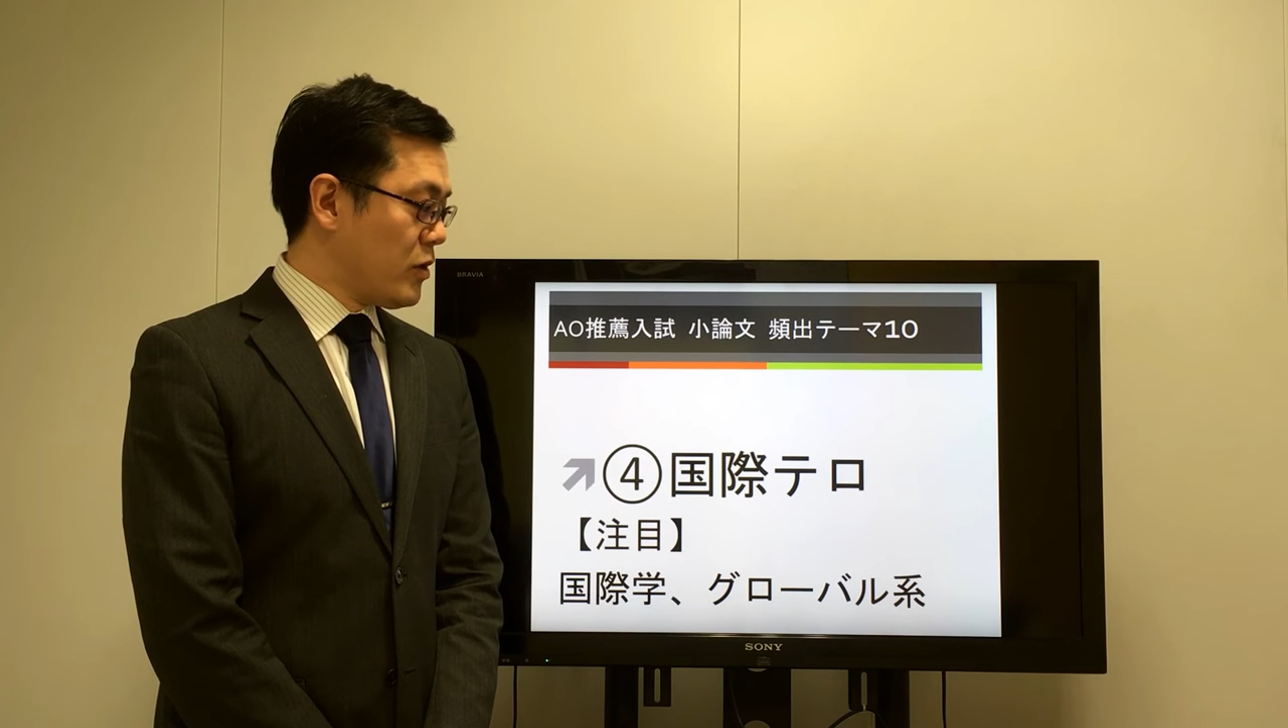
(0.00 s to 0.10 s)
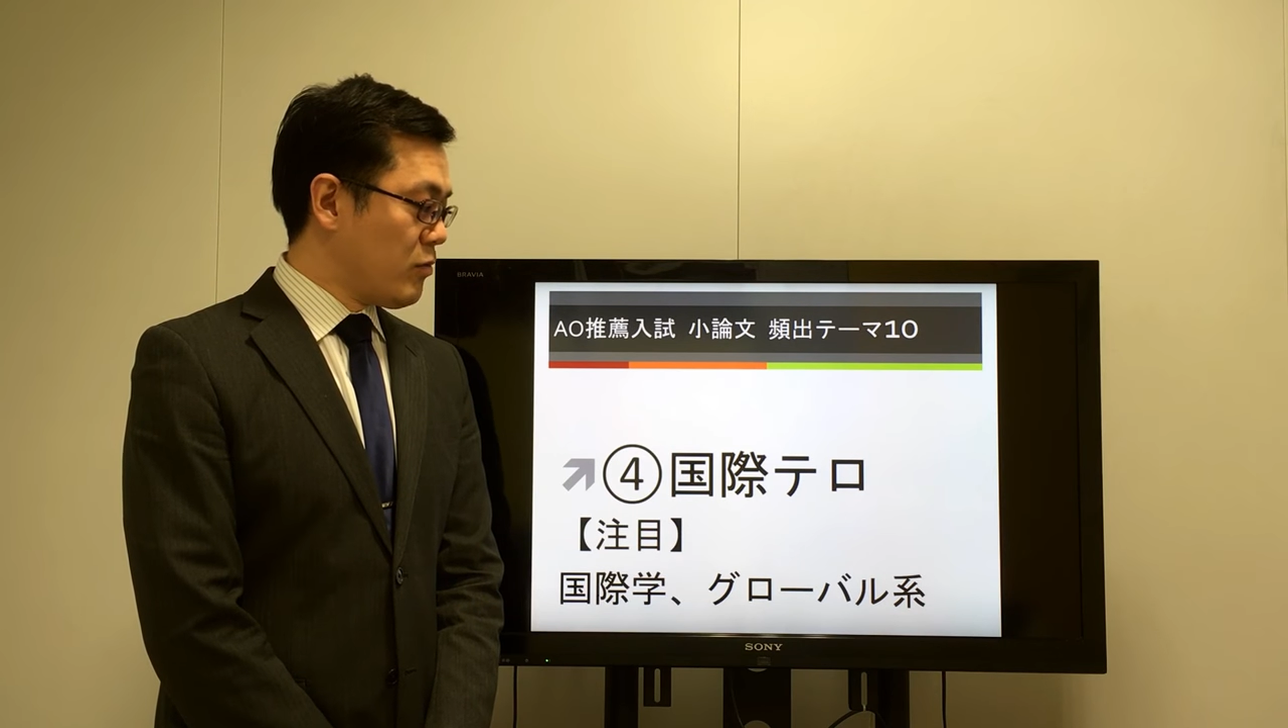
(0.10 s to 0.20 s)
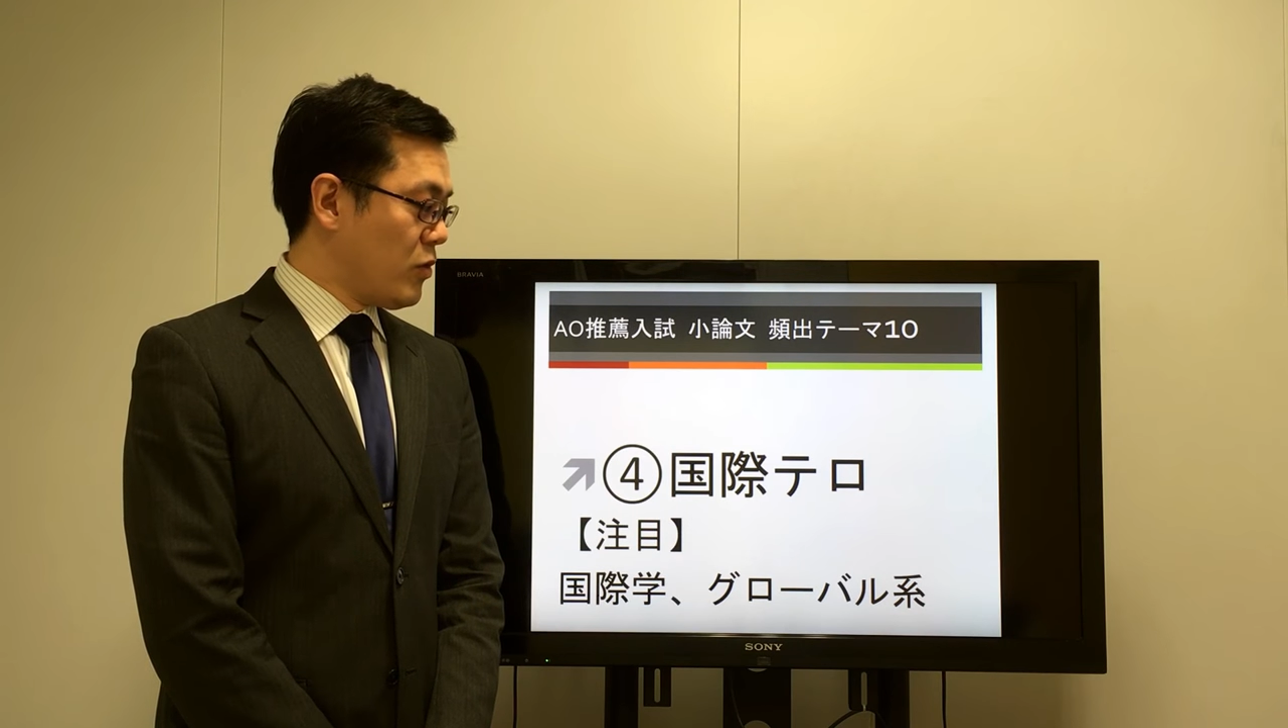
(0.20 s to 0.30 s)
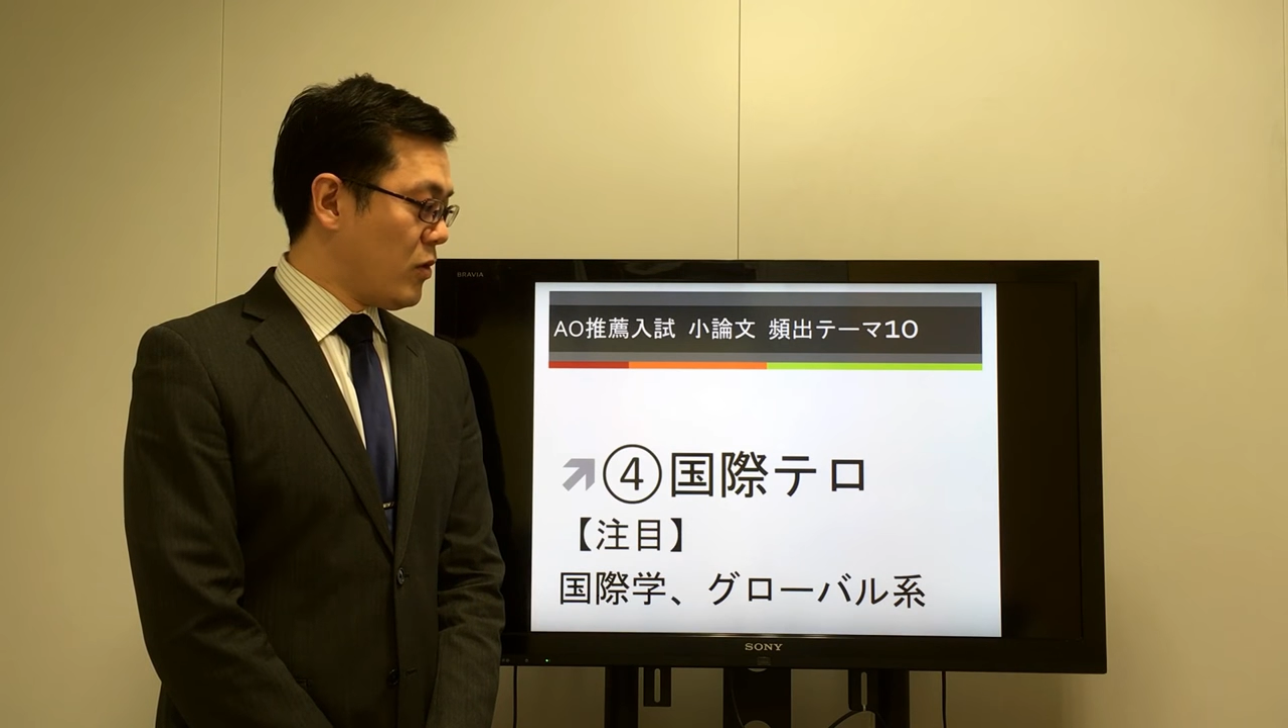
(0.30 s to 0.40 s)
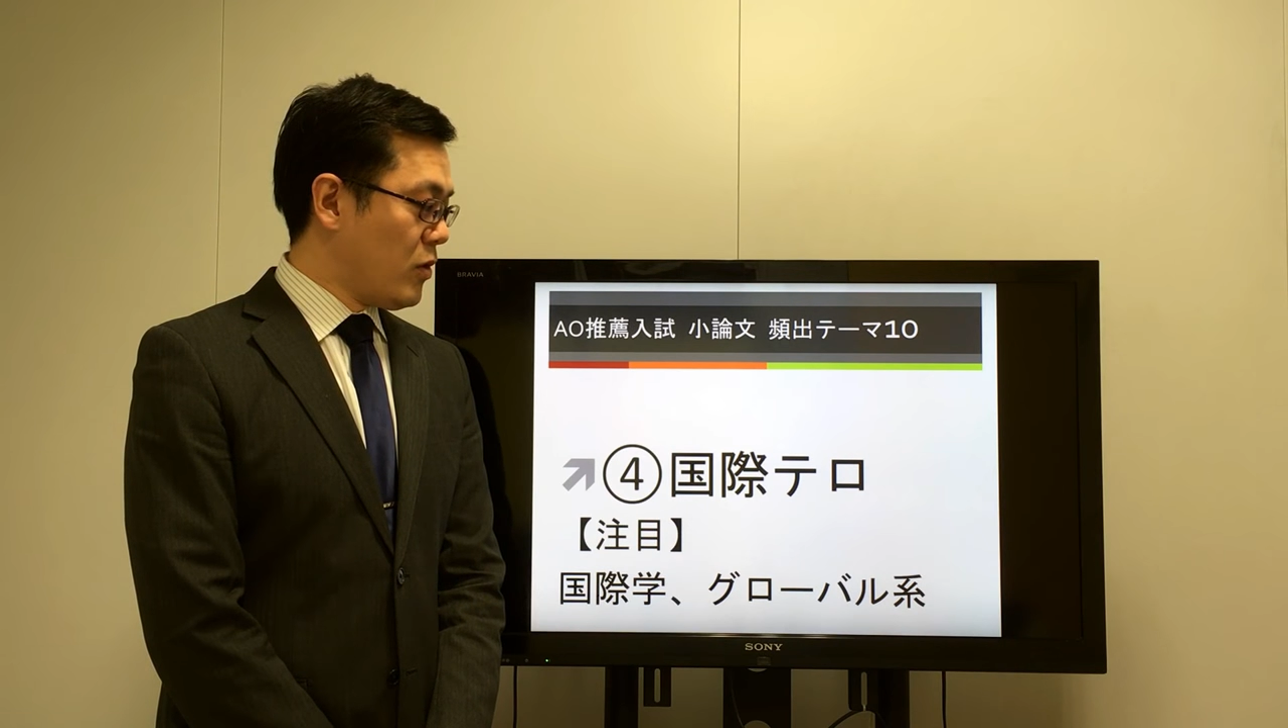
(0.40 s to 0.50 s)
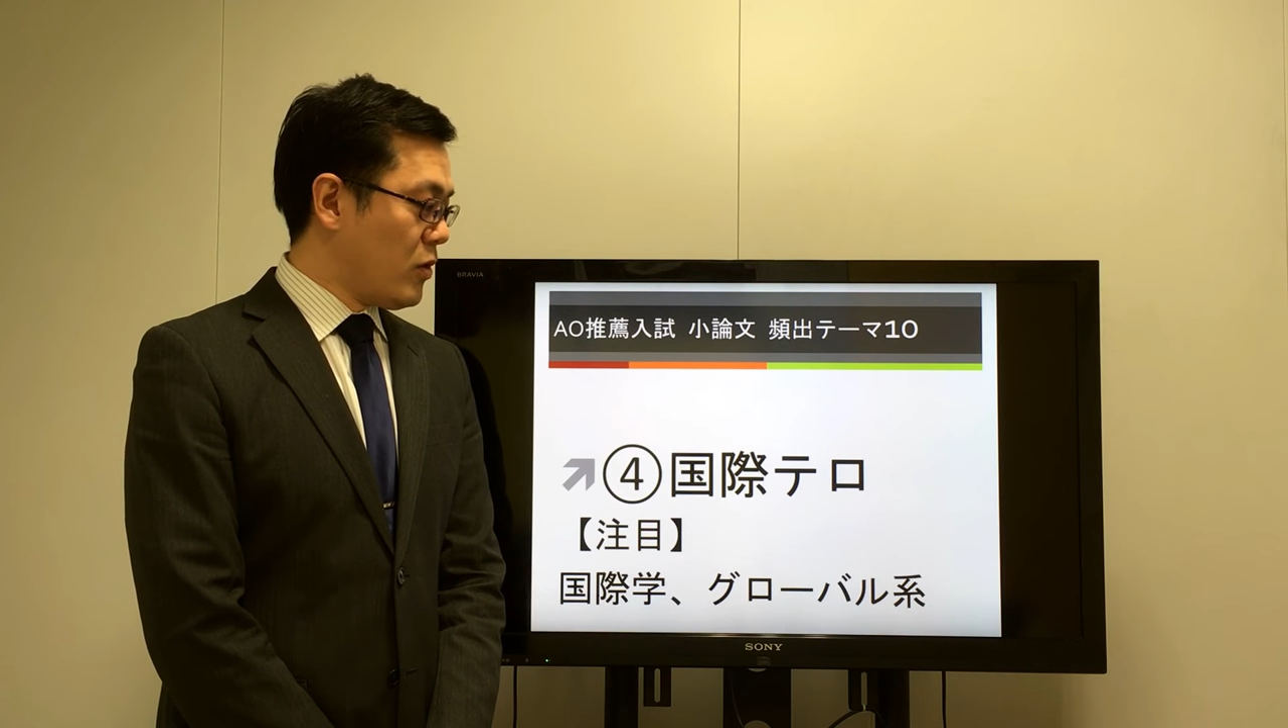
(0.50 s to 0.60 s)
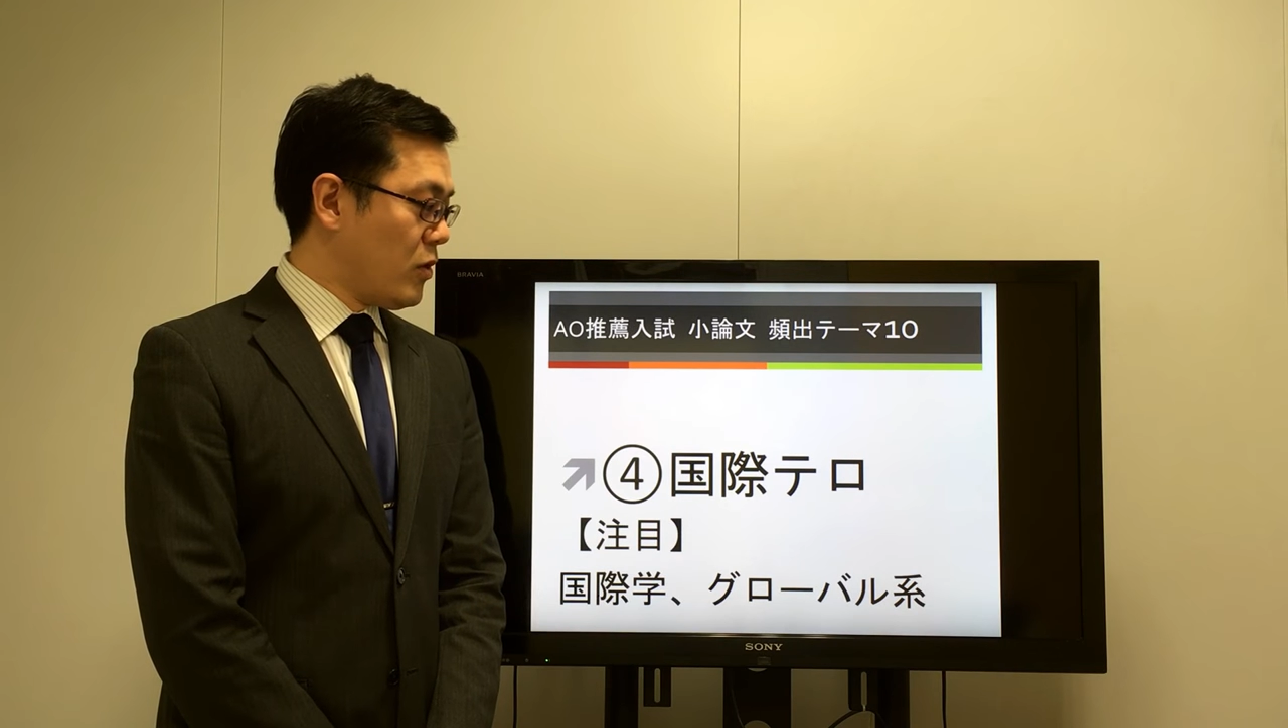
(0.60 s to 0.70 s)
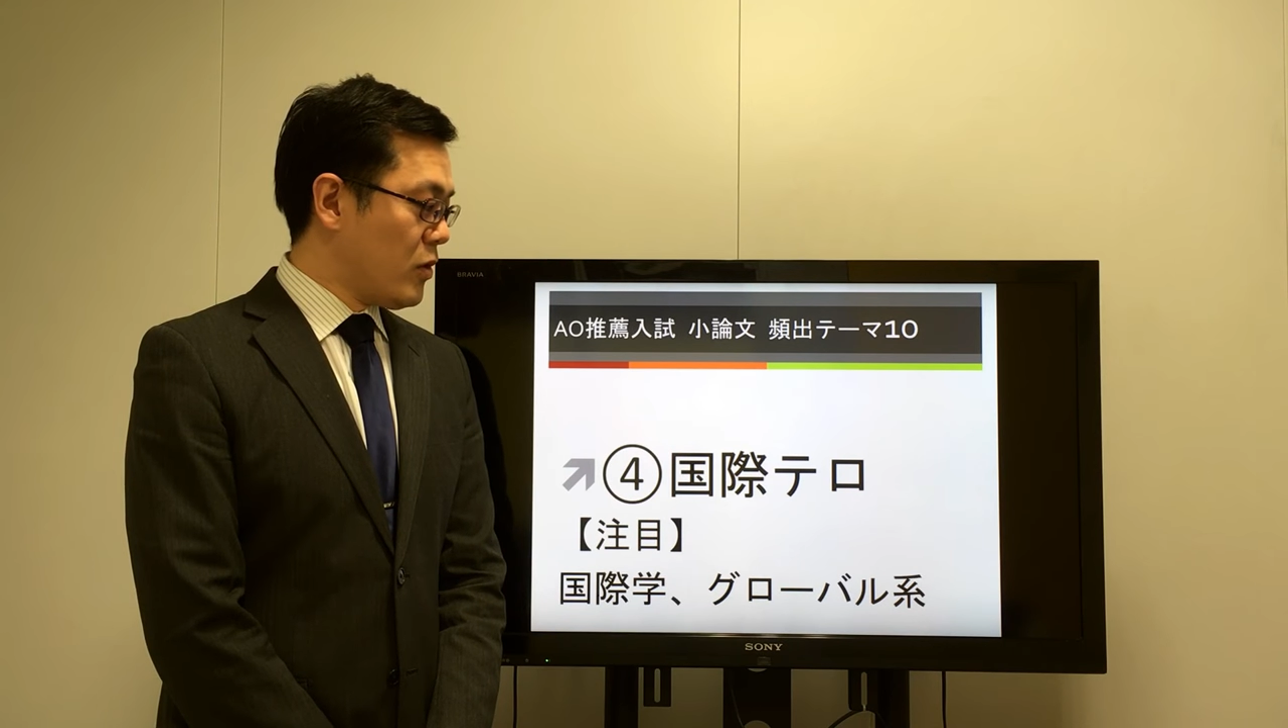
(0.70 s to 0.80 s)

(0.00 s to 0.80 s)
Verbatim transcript: でも